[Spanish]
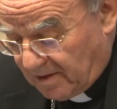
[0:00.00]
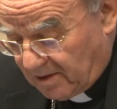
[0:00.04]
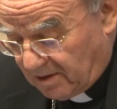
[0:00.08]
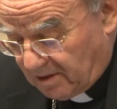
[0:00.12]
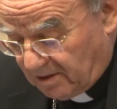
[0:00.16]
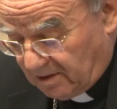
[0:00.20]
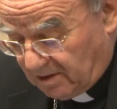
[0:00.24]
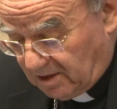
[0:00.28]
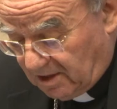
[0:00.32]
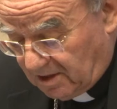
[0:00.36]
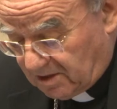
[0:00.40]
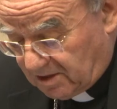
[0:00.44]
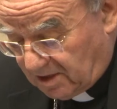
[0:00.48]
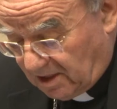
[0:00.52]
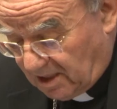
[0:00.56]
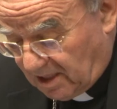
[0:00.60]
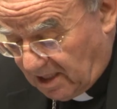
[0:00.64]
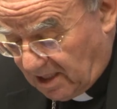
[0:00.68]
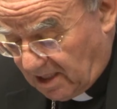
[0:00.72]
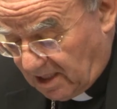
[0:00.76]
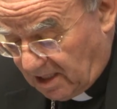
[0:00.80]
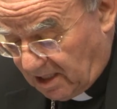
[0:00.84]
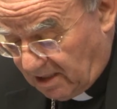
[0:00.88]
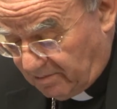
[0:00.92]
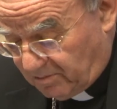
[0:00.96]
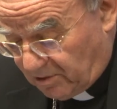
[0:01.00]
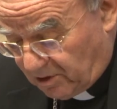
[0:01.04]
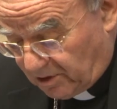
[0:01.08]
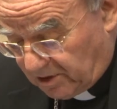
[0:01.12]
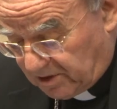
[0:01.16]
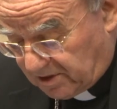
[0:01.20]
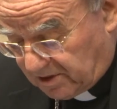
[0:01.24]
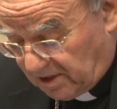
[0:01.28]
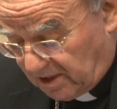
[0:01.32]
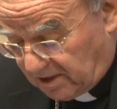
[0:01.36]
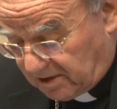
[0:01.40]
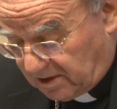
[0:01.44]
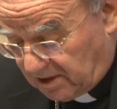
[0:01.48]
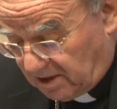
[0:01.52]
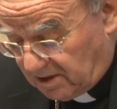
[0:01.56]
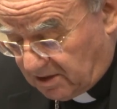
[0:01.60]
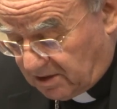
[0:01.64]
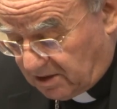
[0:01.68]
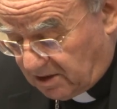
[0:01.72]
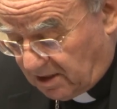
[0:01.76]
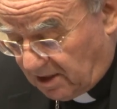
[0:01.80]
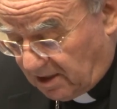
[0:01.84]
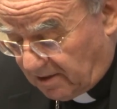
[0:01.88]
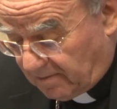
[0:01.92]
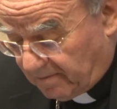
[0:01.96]
dice la Amoris
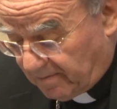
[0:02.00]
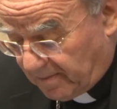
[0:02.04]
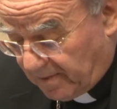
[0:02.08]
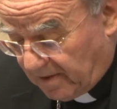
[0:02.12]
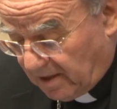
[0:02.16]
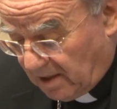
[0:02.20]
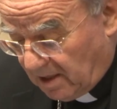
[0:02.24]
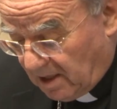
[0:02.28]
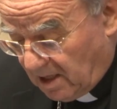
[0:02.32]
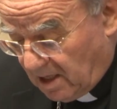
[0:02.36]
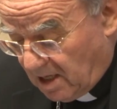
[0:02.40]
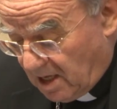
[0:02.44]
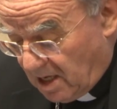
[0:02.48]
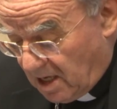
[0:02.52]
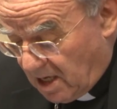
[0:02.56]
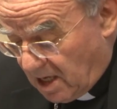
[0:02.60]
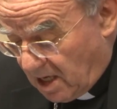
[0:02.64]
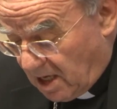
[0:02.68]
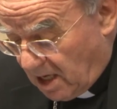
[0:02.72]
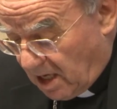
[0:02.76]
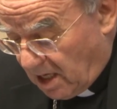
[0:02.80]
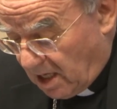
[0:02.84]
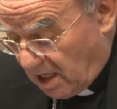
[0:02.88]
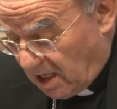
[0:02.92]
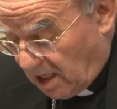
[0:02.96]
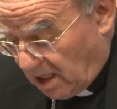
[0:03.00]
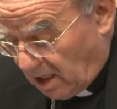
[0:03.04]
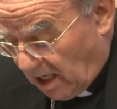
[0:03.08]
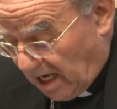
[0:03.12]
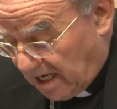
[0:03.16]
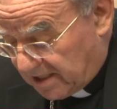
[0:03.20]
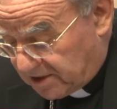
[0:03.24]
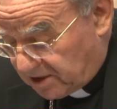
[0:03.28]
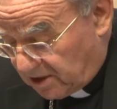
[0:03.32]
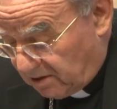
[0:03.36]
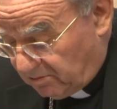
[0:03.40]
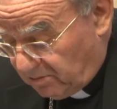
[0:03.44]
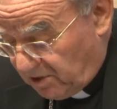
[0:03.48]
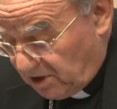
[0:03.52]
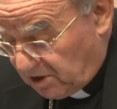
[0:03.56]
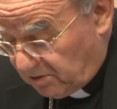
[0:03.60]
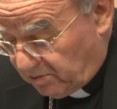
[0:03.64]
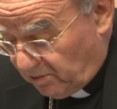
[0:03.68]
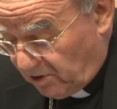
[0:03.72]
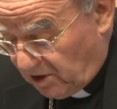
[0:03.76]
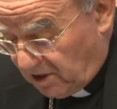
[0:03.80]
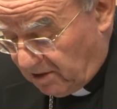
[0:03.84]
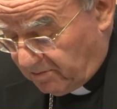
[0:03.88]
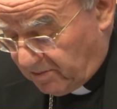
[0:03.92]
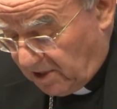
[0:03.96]
Leticia.
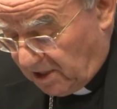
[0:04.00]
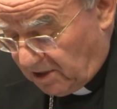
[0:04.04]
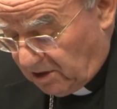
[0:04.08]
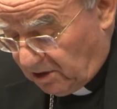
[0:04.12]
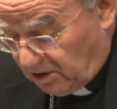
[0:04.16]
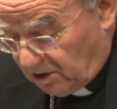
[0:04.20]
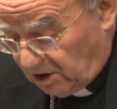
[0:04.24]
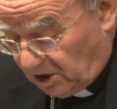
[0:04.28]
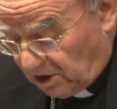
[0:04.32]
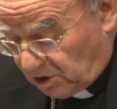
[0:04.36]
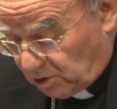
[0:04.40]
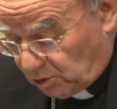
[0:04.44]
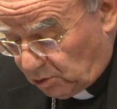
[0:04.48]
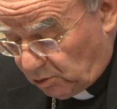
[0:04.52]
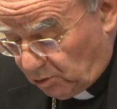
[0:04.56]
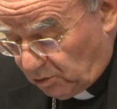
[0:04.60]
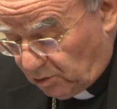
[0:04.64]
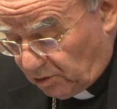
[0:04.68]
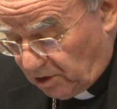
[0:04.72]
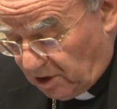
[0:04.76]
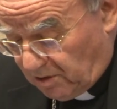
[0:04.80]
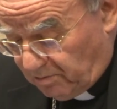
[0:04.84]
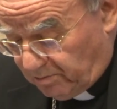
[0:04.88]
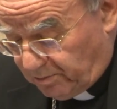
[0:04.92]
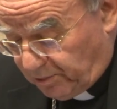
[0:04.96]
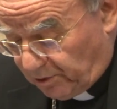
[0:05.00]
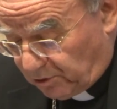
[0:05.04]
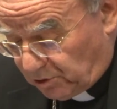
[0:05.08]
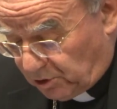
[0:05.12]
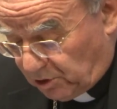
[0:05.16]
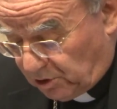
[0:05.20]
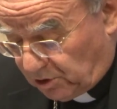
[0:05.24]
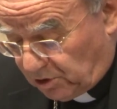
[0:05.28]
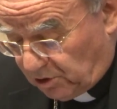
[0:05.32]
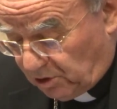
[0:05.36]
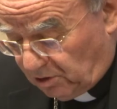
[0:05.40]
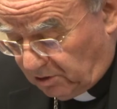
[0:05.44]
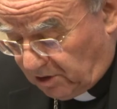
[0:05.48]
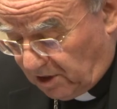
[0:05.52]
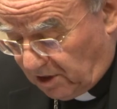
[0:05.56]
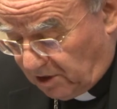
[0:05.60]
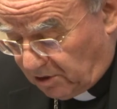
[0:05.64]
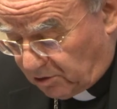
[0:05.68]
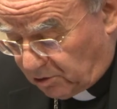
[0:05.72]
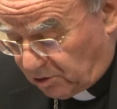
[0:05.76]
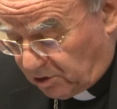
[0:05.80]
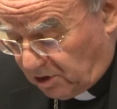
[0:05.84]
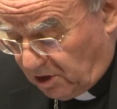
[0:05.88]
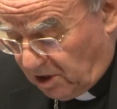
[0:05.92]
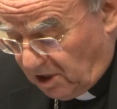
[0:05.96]
Asimismo lamenta su imposición a
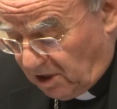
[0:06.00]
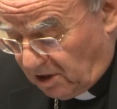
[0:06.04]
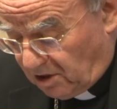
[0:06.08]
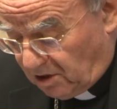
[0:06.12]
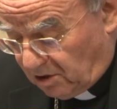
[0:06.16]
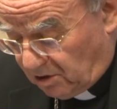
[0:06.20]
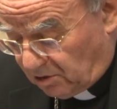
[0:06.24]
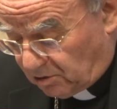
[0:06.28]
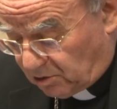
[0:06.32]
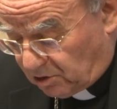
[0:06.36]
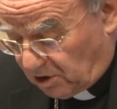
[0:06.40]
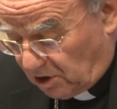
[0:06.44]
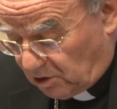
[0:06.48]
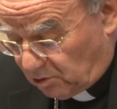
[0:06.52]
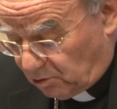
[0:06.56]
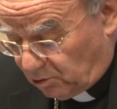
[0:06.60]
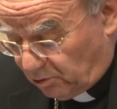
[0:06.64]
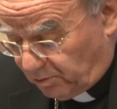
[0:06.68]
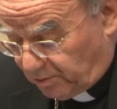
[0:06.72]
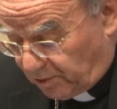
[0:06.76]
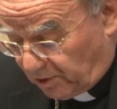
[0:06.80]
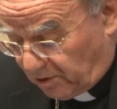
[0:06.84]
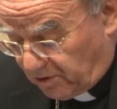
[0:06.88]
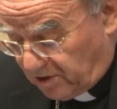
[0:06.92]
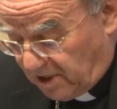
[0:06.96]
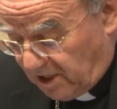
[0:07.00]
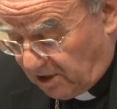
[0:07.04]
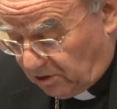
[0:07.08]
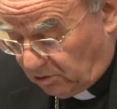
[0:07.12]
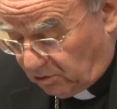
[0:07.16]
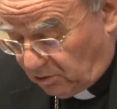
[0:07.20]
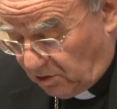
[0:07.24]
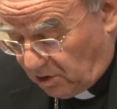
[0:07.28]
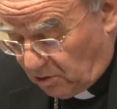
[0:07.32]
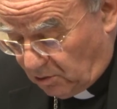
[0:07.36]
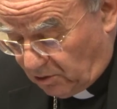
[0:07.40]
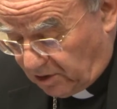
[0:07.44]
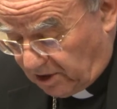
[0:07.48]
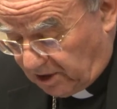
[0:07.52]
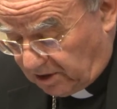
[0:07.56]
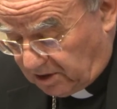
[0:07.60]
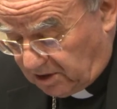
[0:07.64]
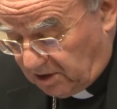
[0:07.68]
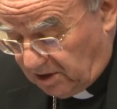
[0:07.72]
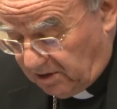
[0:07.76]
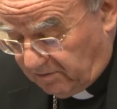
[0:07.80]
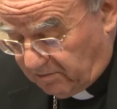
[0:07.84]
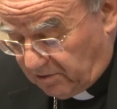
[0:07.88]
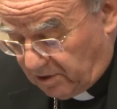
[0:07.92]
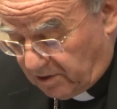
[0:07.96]
los niños en su proyecto
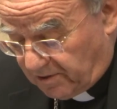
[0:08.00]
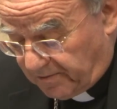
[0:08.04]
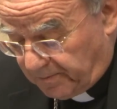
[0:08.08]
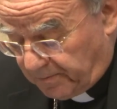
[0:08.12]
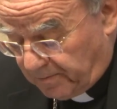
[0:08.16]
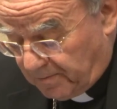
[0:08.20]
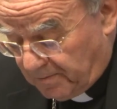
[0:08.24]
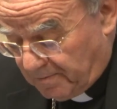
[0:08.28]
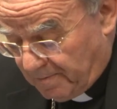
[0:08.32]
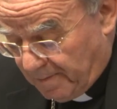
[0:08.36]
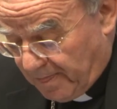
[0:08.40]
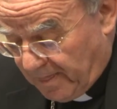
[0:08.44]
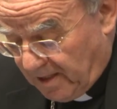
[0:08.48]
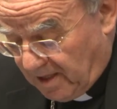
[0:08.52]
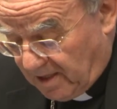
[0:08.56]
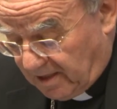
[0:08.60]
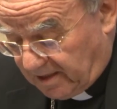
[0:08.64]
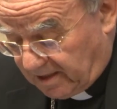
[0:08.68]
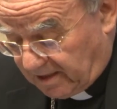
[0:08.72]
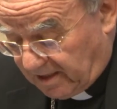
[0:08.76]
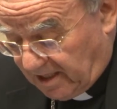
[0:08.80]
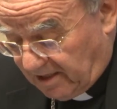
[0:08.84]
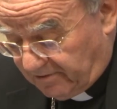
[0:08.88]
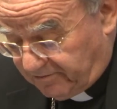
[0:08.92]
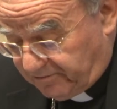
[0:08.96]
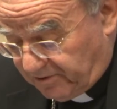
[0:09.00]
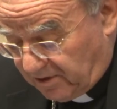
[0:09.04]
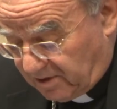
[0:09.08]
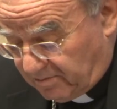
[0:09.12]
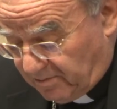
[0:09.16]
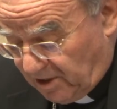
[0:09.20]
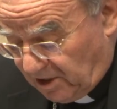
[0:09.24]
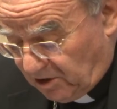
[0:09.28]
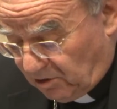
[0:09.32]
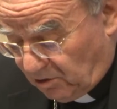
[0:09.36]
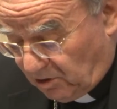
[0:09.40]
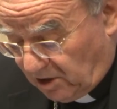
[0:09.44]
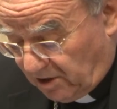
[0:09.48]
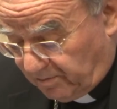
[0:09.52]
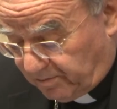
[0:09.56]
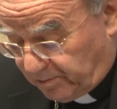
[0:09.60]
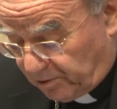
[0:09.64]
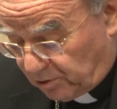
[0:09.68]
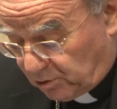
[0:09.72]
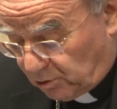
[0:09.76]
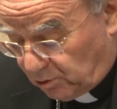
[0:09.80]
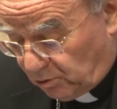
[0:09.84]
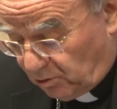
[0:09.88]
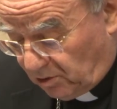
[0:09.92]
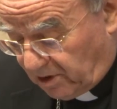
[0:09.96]
educativo, reafirmando la
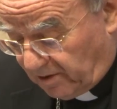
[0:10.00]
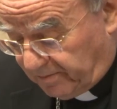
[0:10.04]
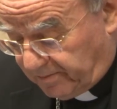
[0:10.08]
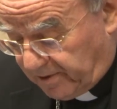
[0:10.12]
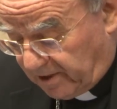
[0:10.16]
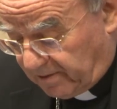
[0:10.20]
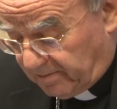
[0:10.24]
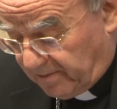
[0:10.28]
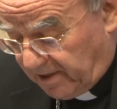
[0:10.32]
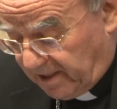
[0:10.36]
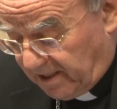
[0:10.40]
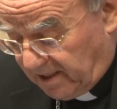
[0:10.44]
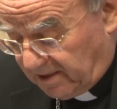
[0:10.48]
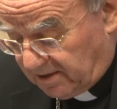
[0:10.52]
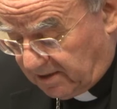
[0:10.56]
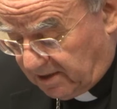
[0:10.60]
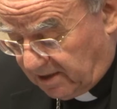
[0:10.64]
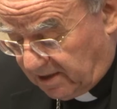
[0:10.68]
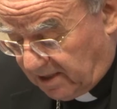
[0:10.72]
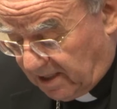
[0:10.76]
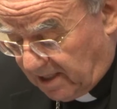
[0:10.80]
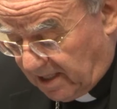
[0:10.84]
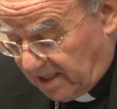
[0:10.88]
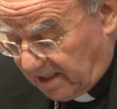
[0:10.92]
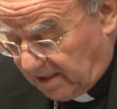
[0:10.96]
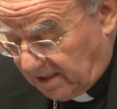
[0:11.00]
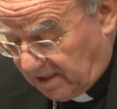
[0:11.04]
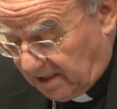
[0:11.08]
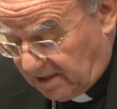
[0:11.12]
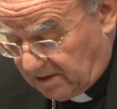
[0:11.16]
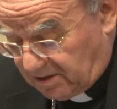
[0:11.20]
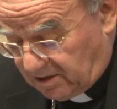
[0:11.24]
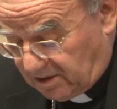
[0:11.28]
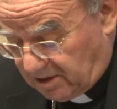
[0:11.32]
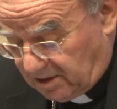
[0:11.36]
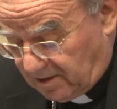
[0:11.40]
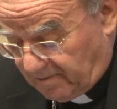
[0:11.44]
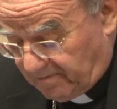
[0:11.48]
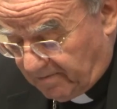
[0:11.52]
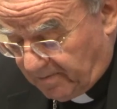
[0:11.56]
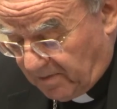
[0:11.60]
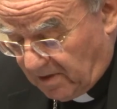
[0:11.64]
postura permanente de la Iglesia.